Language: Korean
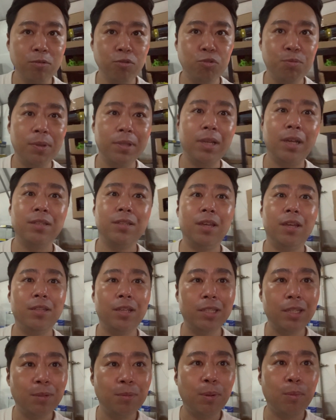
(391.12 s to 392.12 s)
수배 상사의
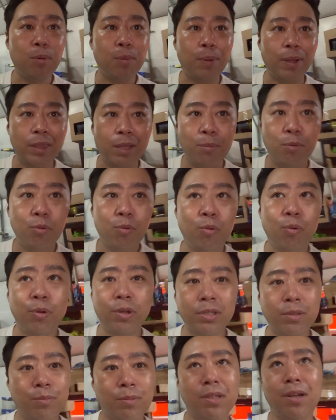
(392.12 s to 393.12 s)
사장님 한번 만나보고
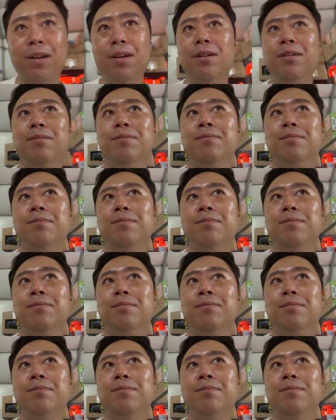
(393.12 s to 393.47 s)
오겠습니다.